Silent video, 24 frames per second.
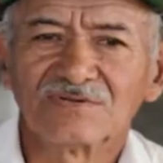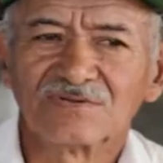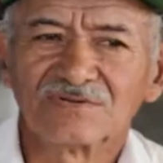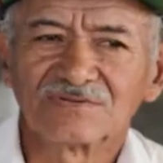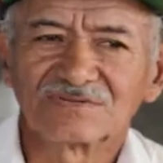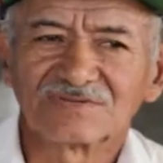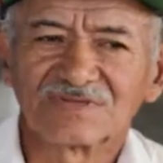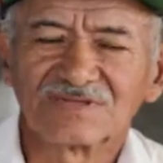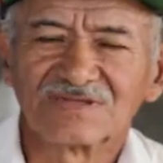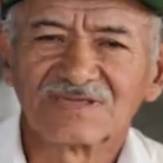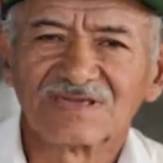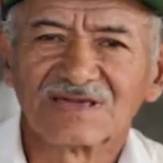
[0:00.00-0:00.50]
no
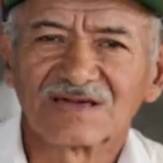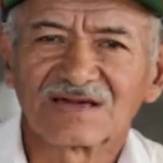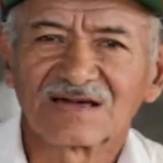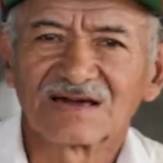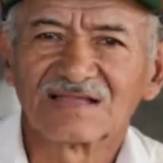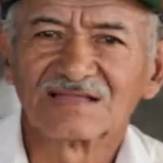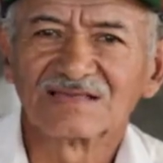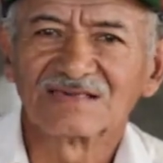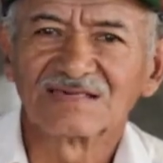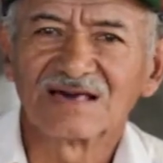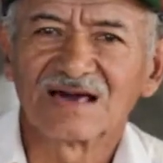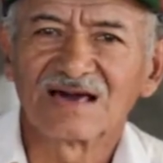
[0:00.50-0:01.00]
tenía
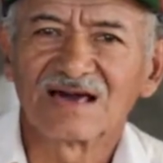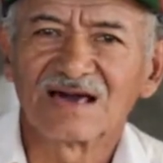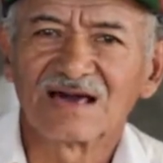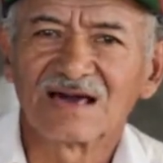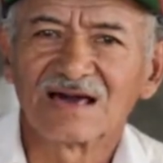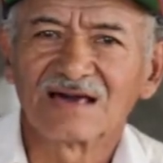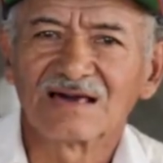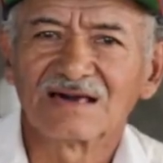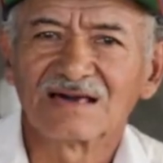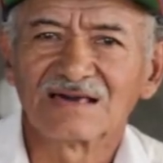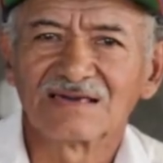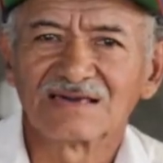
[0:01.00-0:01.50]

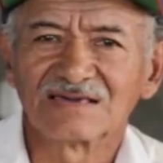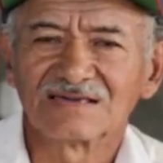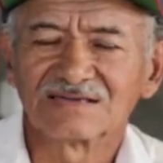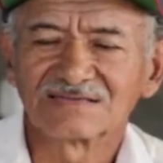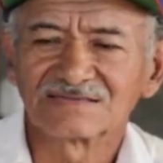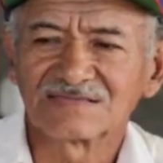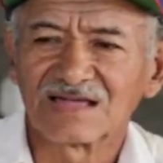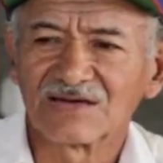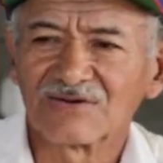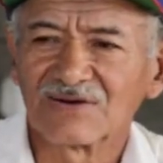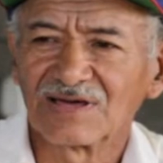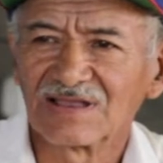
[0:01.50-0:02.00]
calidad,
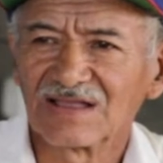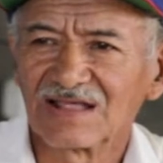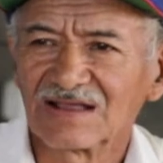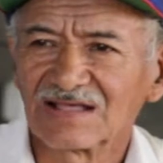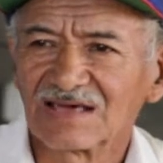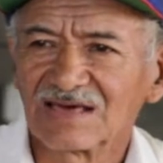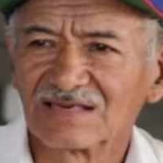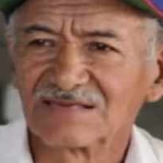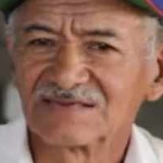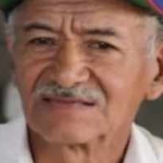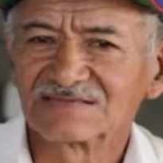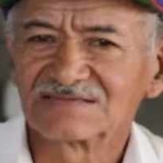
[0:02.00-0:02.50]
estaba a
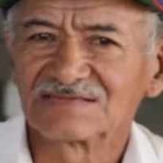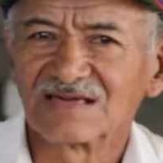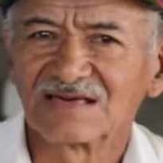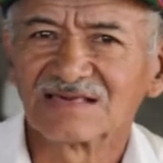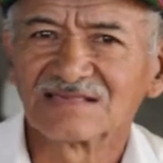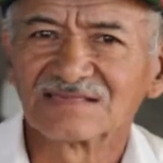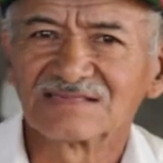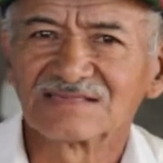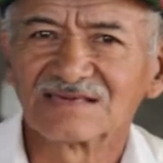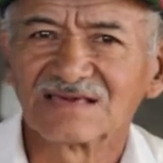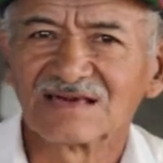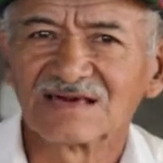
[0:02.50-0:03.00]
larga
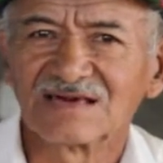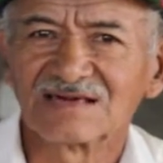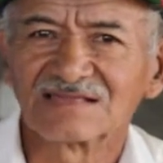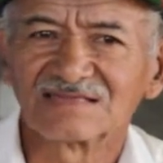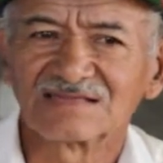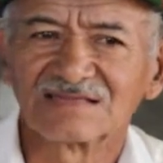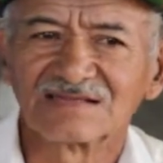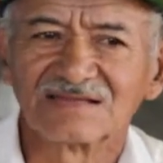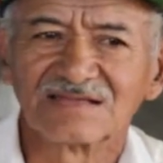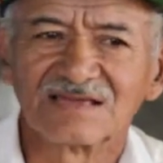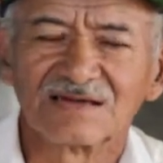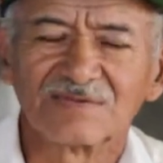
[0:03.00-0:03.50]
distancia,
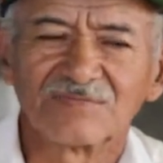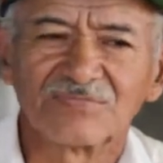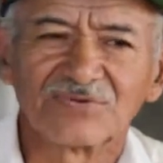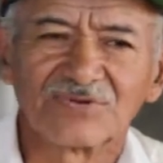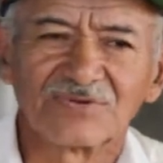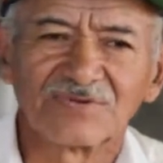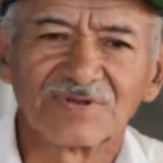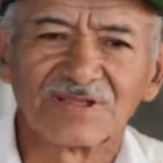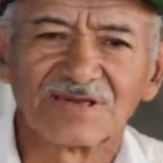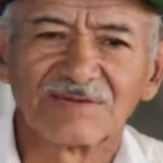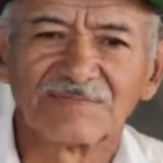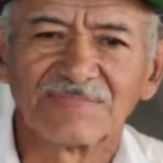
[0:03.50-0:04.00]
tenían
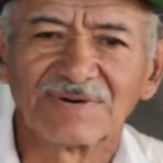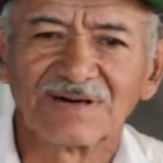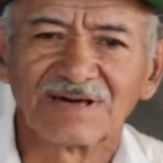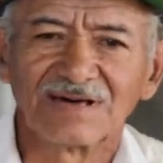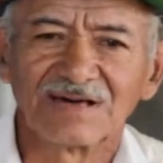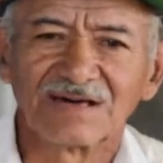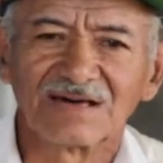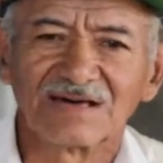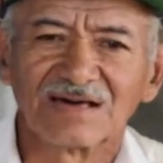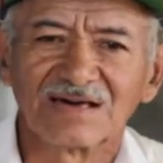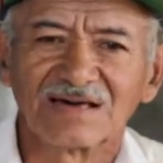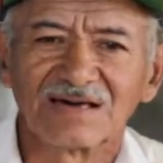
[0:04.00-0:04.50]

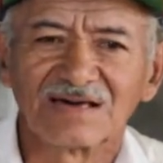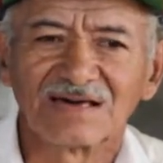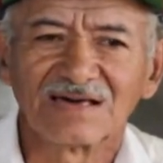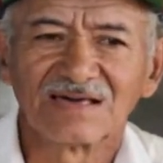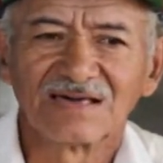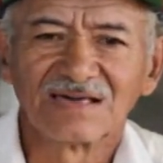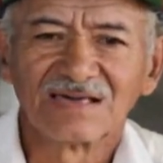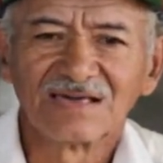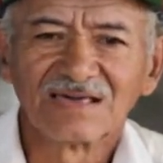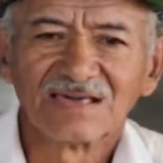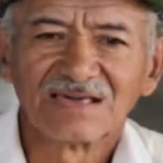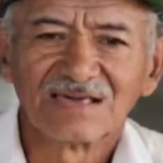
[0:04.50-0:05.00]
problemas
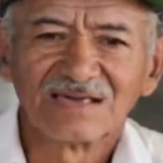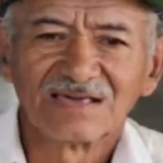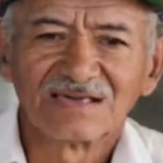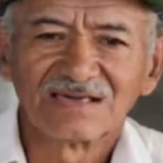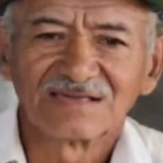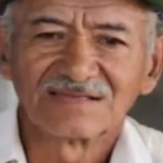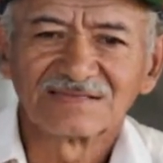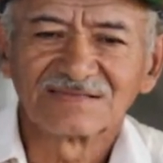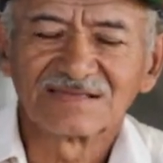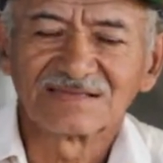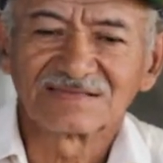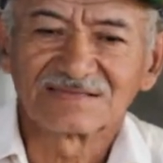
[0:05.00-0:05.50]

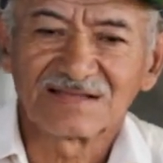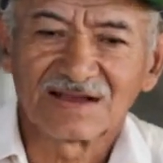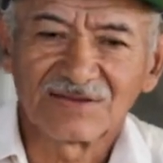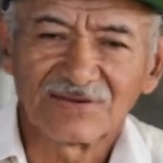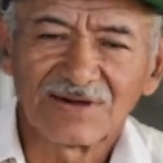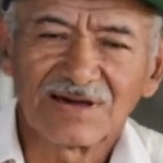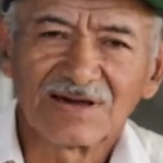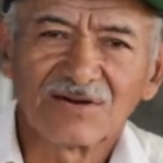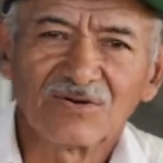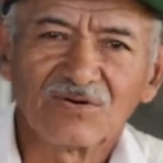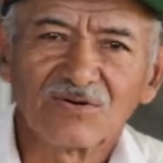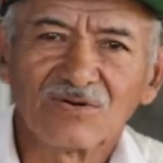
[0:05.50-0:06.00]
de
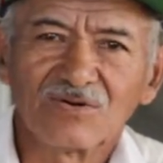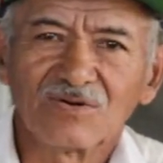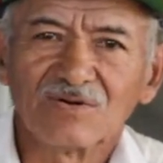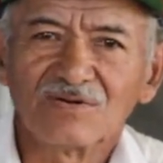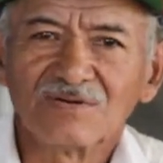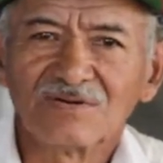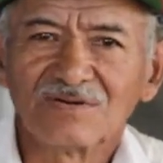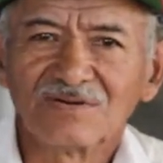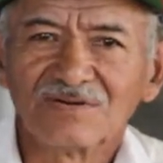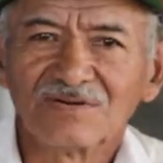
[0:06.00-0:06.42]
trabajo,